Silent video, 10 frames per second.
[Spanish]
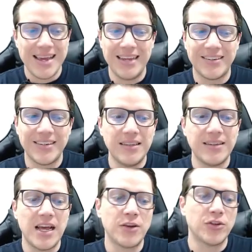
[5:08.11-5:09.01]
Esa
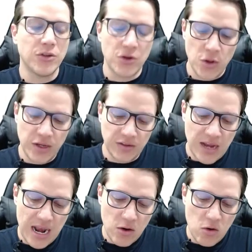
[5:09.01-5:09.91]
identidad a nosotros nos
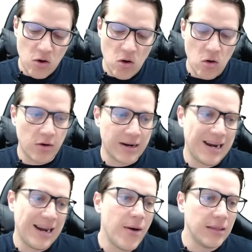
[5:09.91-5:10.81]
dice algo
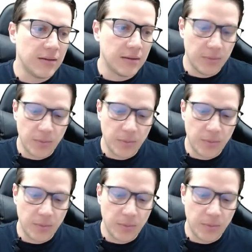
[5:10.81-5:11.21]
relevante.